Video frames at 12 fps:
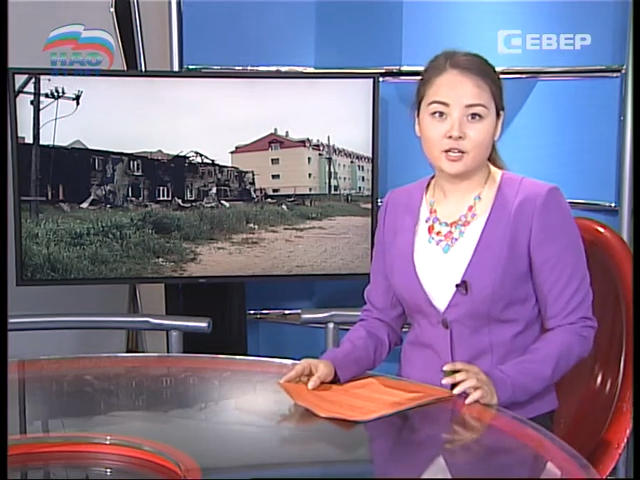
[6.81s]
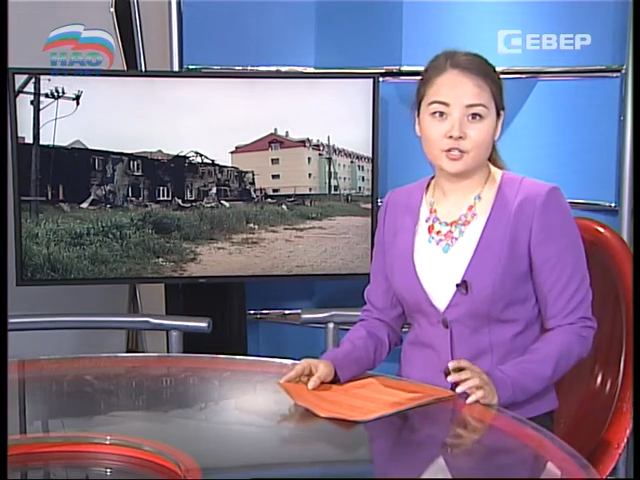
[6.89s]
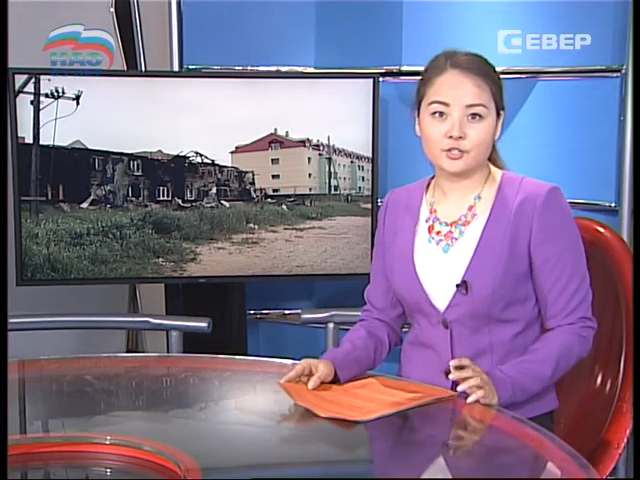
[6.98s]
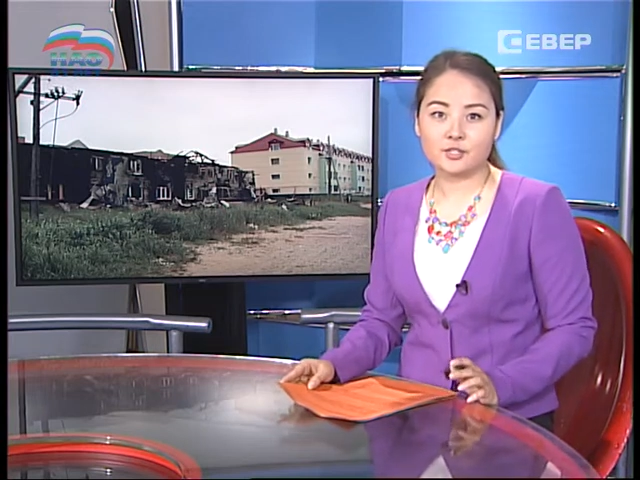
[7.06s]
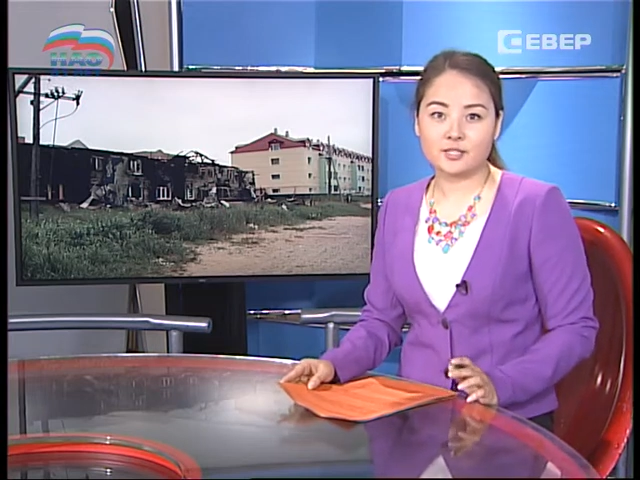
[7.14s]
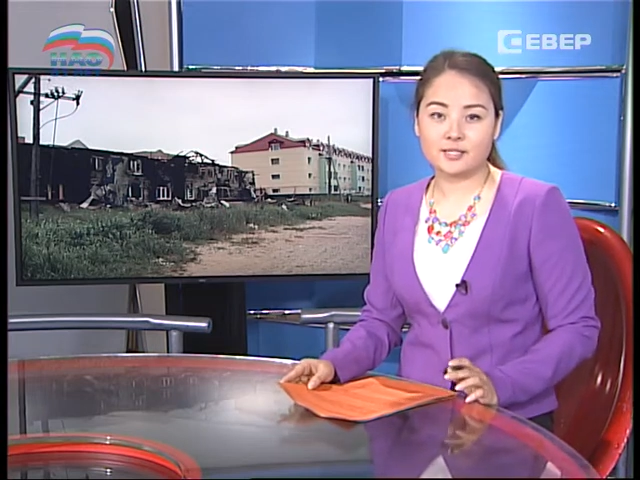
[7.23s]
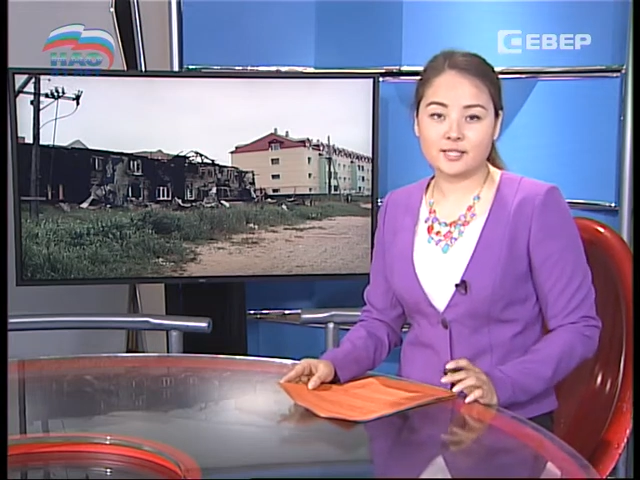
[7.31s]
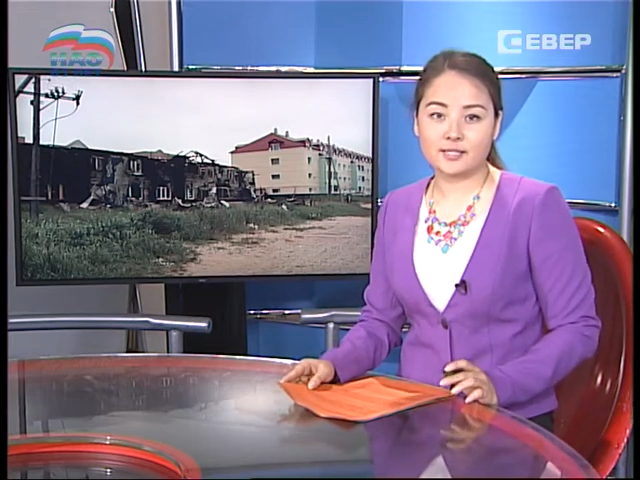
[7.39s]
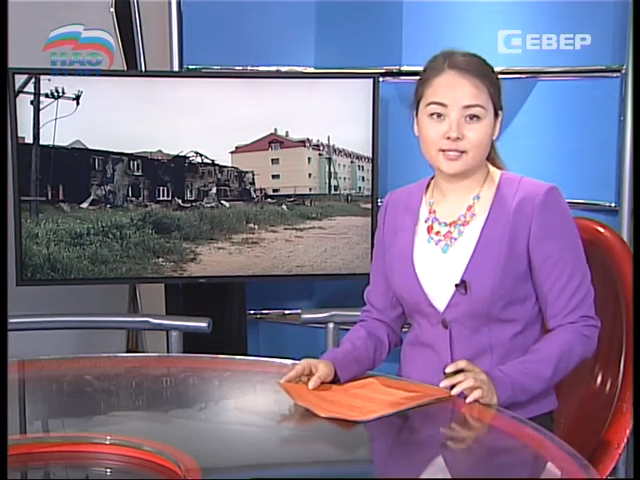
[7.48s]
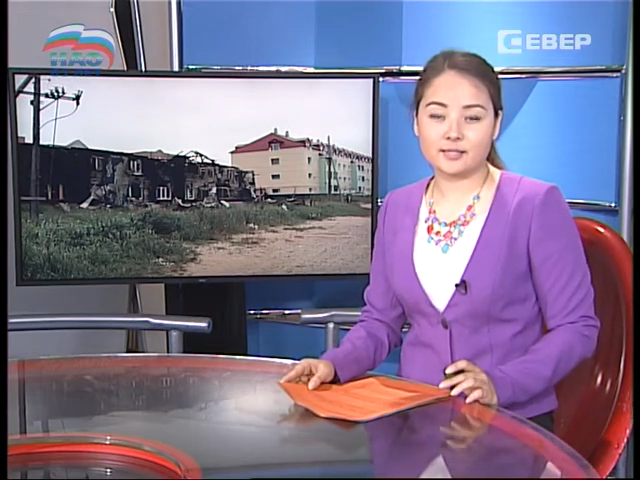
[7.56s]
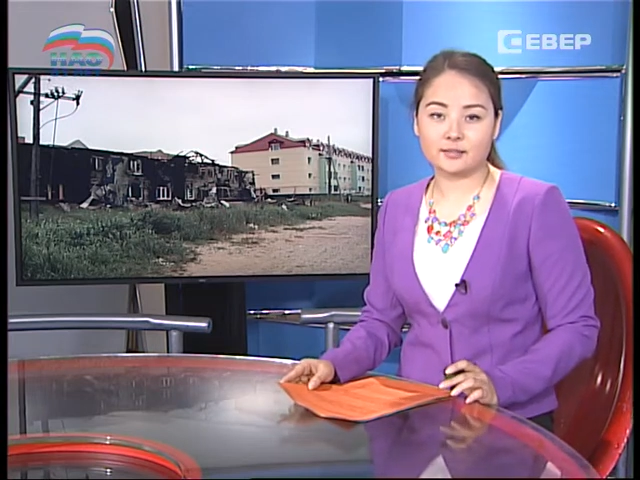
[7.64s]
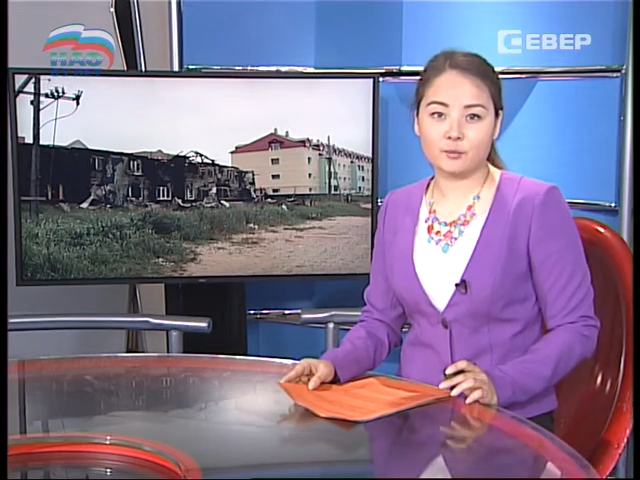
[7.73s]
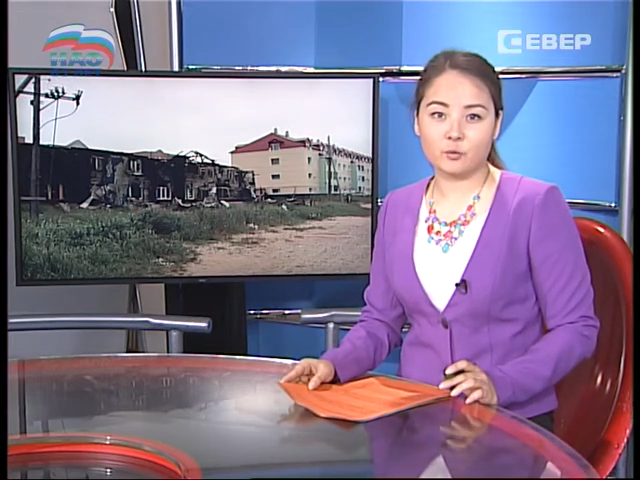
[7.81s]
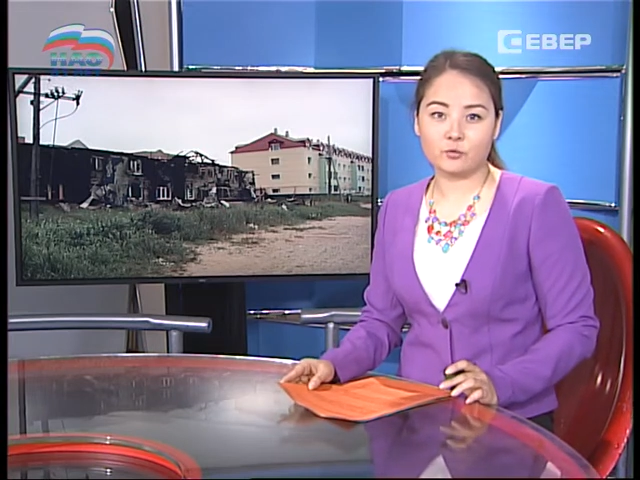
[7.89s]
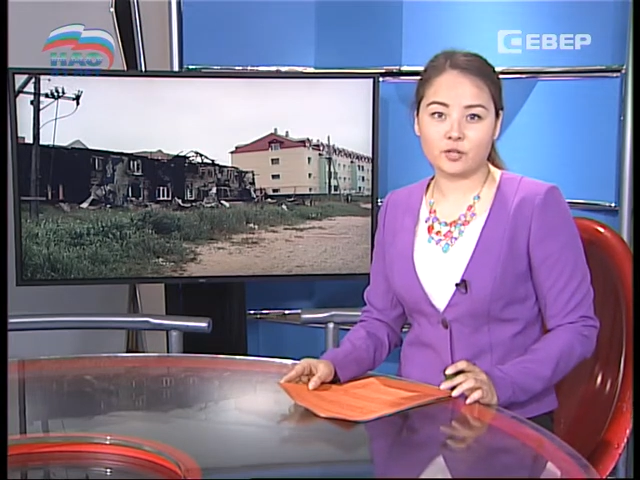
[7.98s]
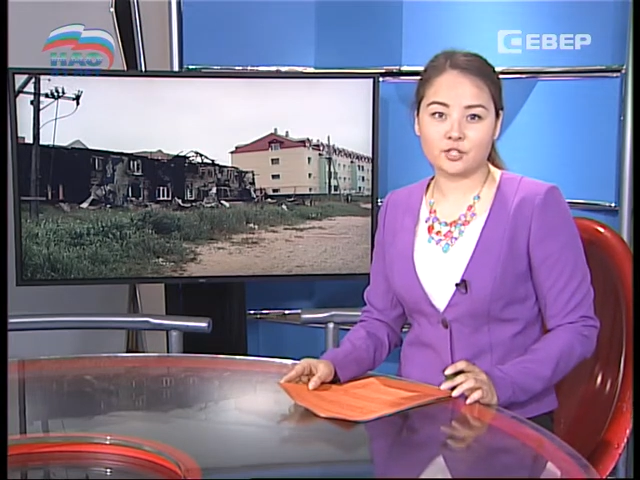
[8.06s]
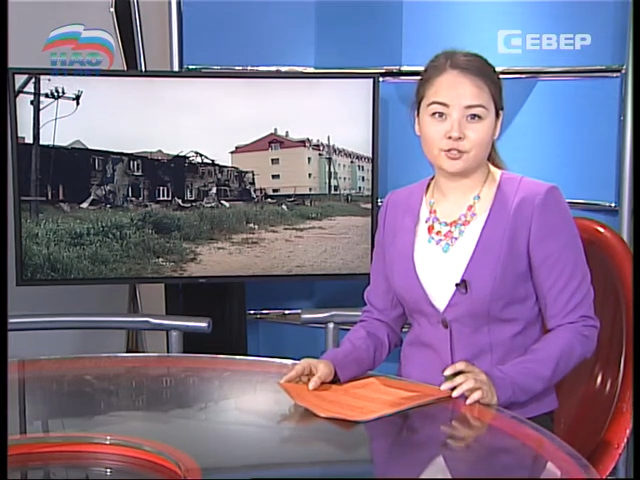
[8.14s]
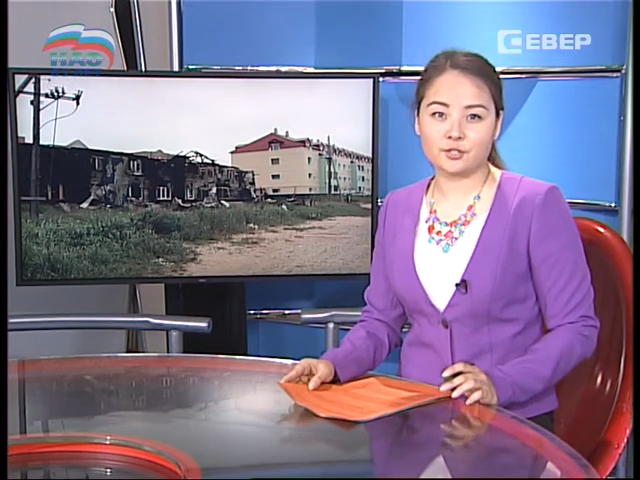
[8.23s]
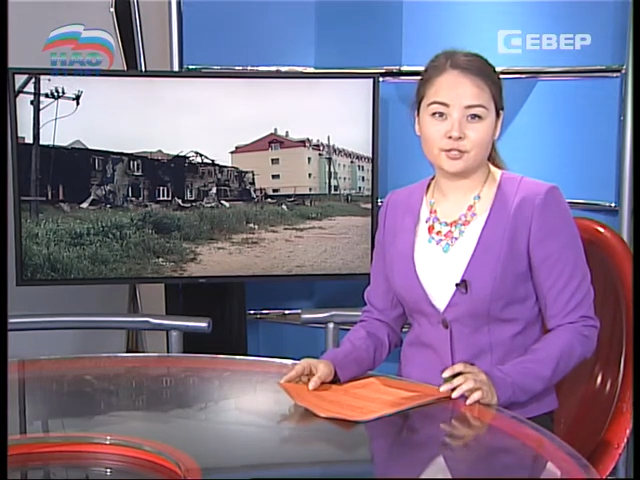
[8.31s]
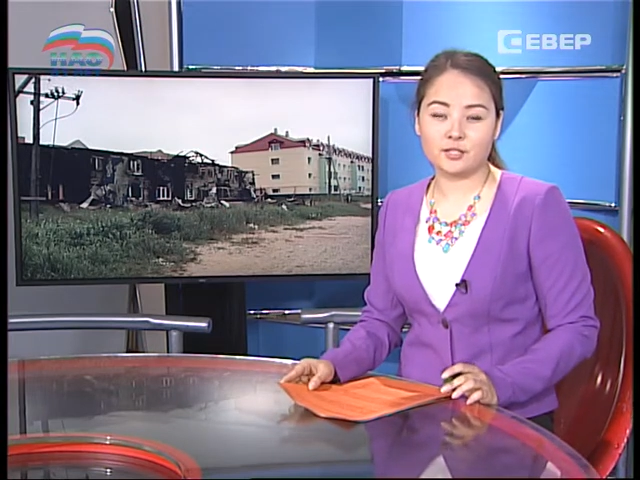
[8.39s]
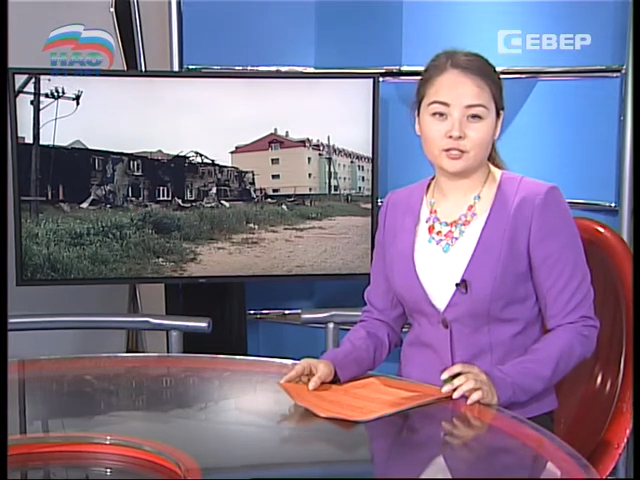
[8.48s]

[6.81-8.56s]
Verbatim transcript: Жители соседних домов каждый день